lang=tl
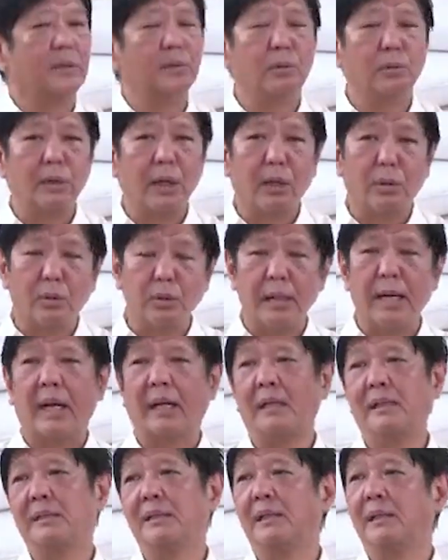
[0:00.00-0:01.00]

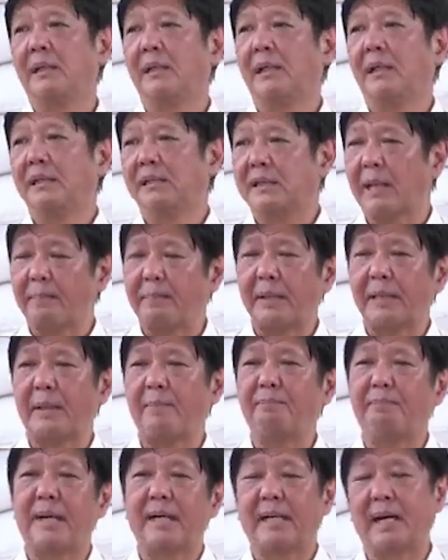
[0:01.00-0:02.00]
Unang-una, na sapat
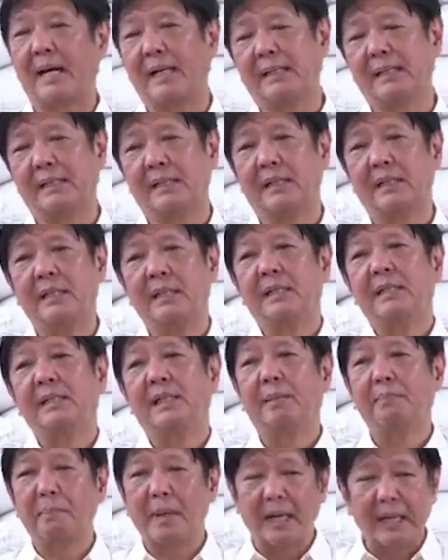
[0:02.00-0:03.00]
ang pagkain.
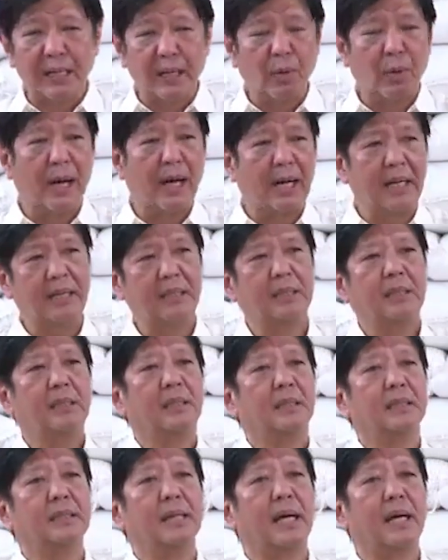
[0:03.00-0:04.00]
Na pangalawa,
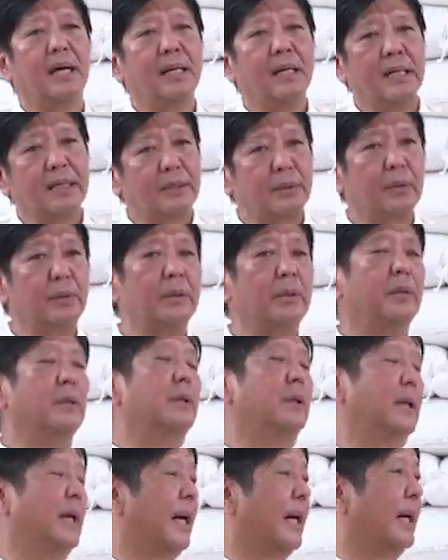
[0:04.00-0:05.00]
na ito
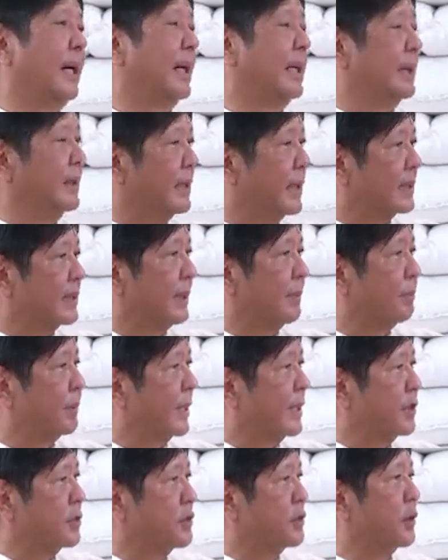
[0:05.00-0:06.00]
ay nasa
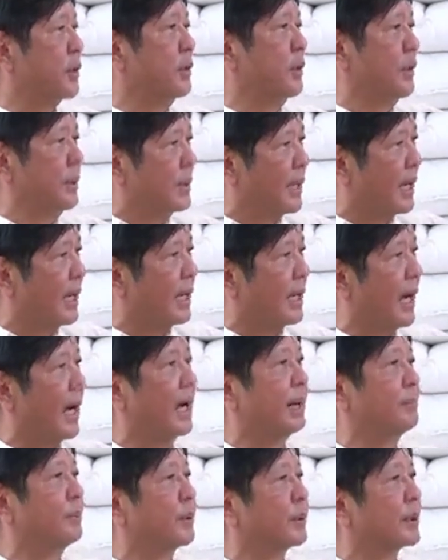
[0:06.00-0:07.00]
presyo na
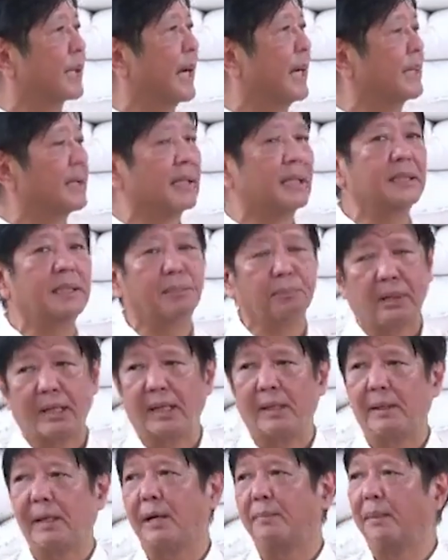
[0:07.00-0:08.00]
abot kaya ng
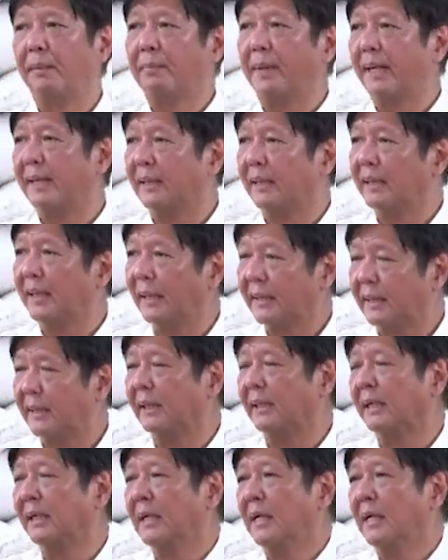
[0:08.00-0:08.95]
mga kababayan natin.